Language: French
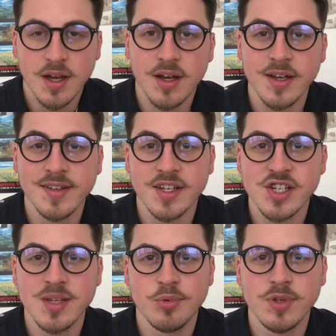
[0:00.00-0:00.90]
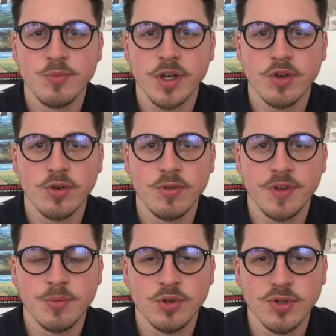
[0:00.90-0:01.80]
Euh, il s'agit ni plus ni moins que le
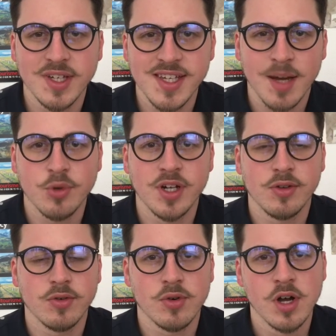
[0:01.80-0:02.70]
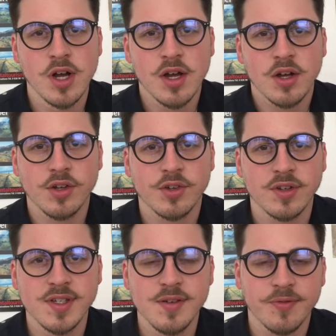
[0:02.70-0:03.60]
film de Guillermo del Toro euh,
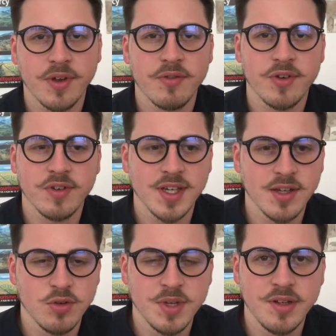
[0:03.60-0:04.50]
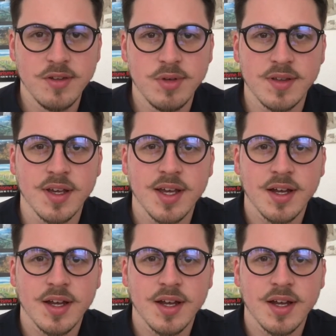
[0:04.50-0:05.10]
sorti fin février 2018,